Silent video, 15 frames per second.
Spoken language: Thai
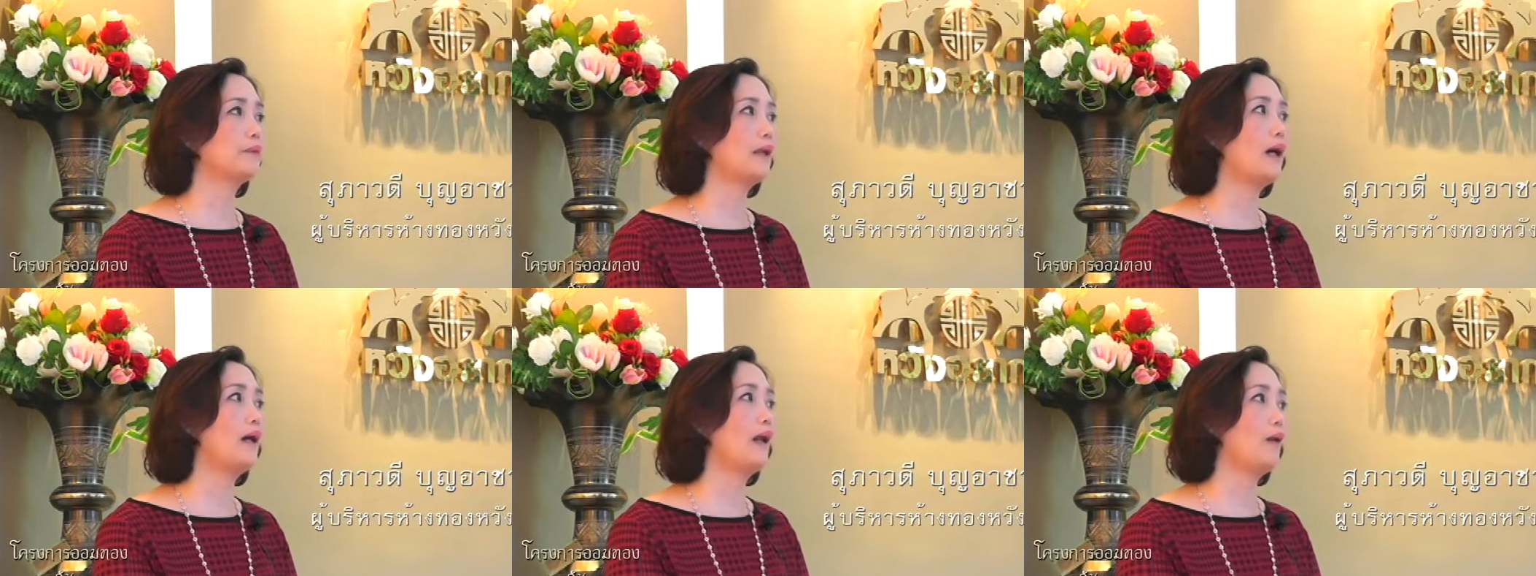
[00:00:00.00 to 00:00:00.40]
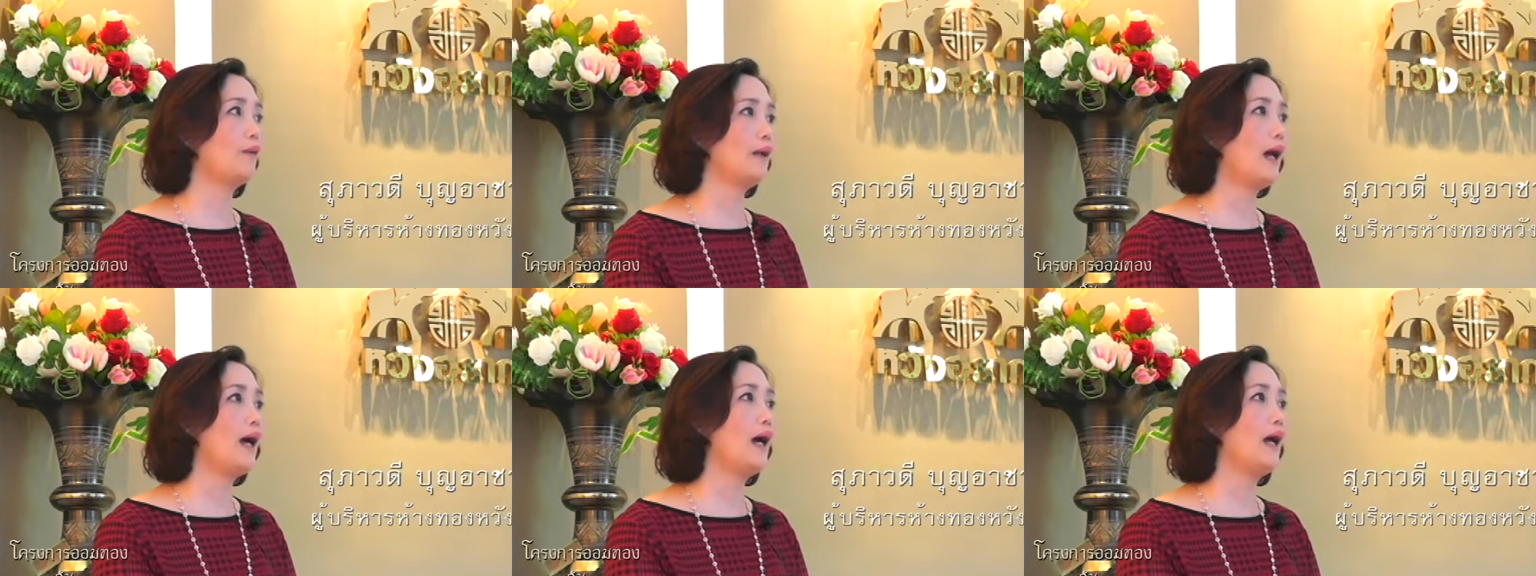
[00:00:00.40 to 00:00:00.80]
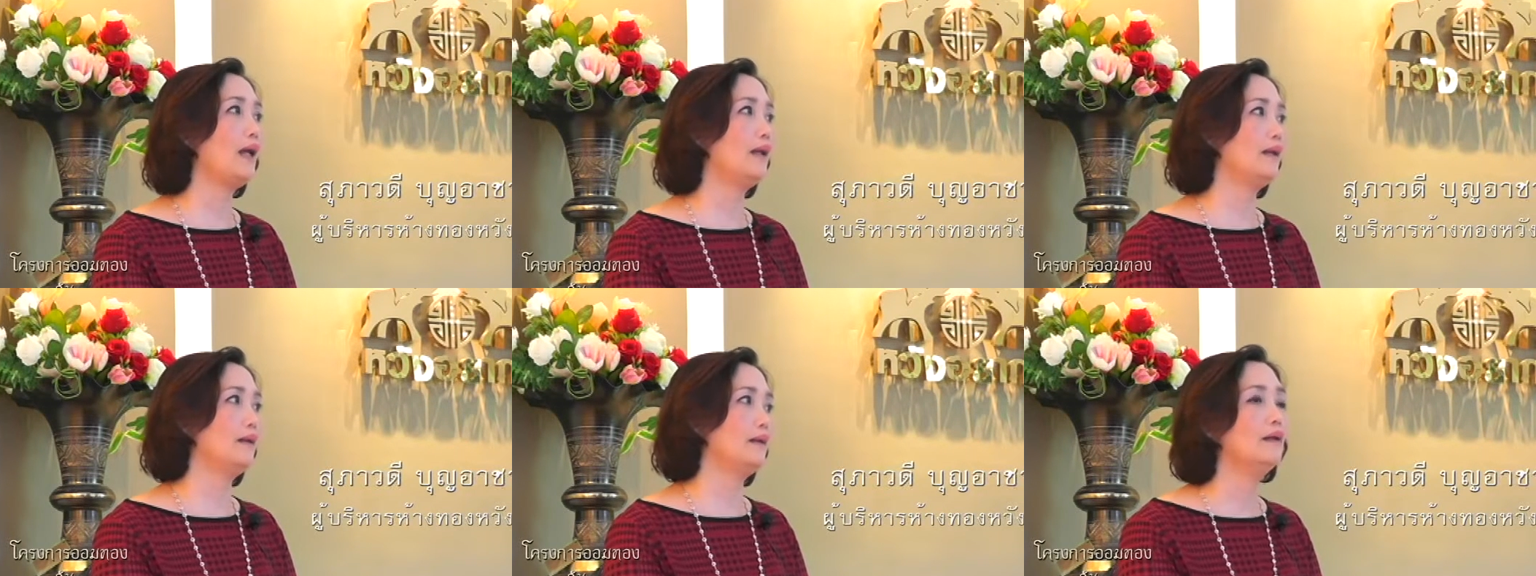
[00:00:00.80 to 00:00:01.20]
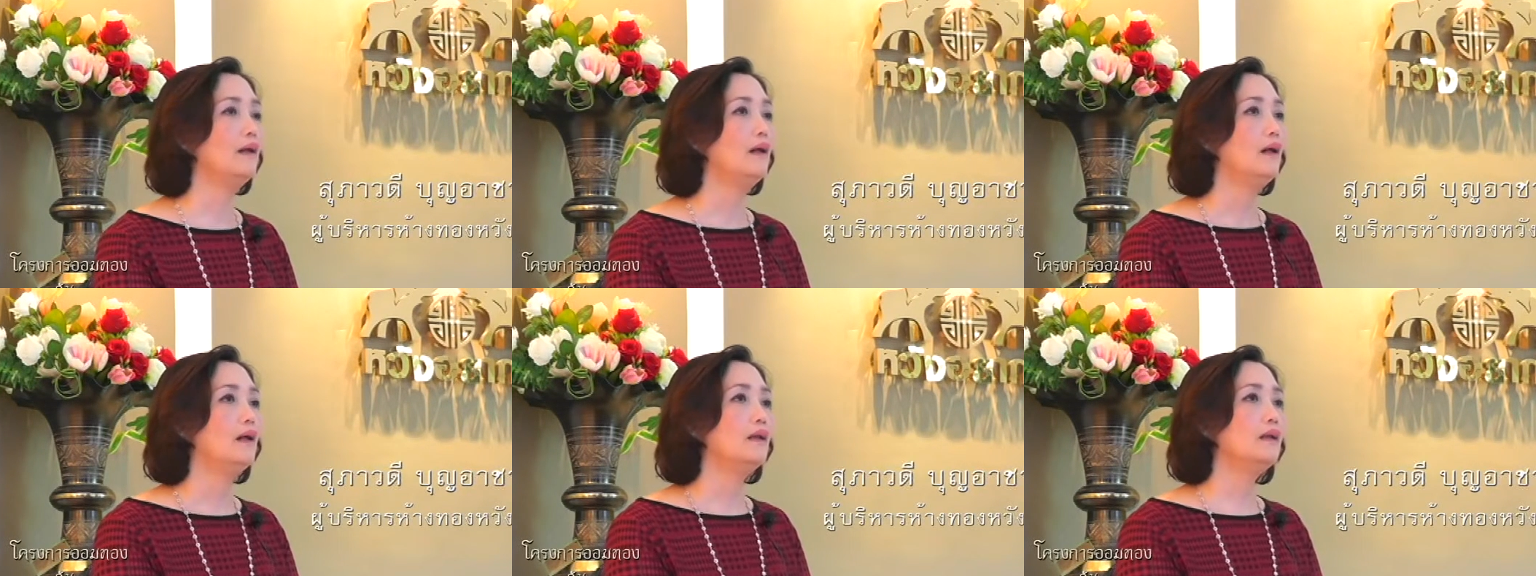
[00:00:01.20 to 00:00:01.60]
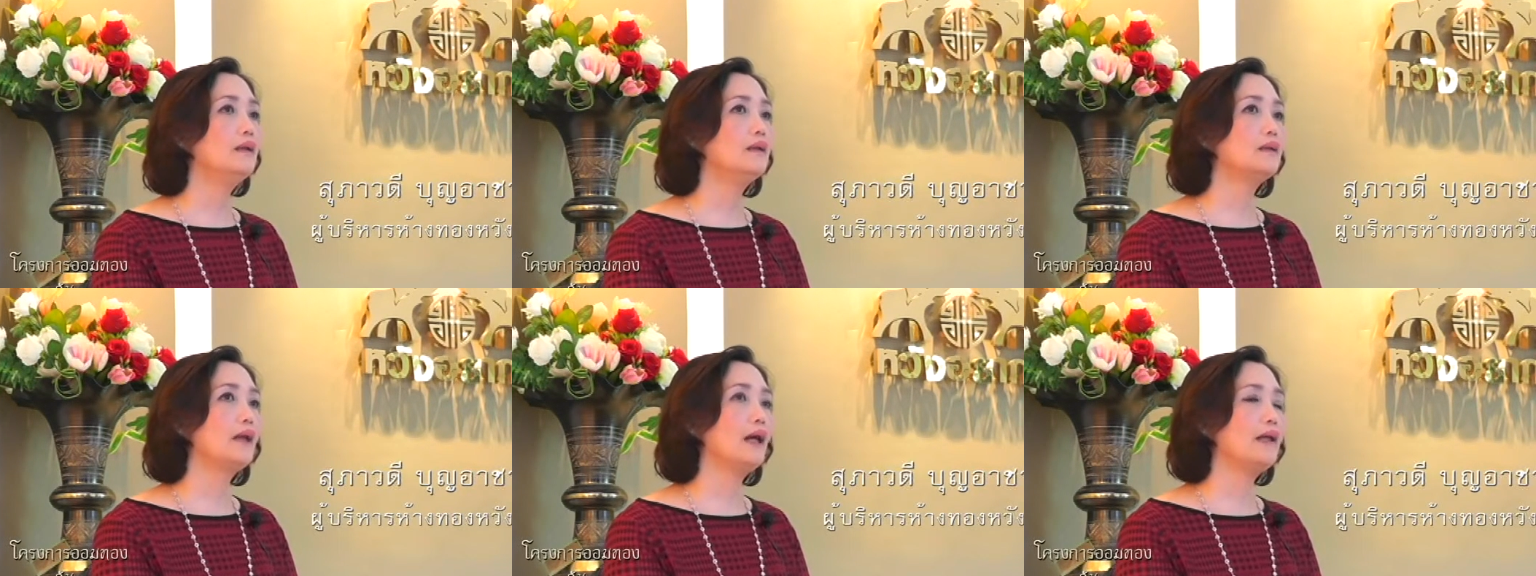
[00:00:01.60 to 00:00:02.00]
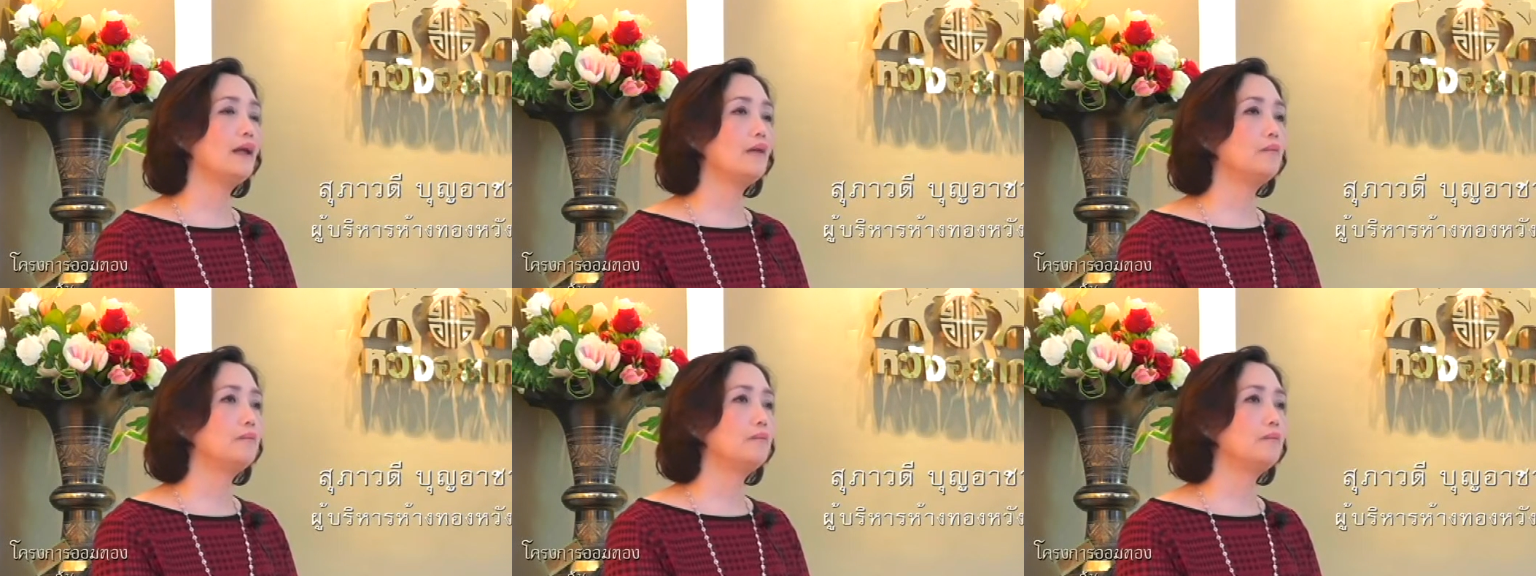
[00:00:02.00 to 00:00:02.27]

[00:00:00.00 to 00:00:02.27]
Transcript: ทางเราได้หรือถ้ายัง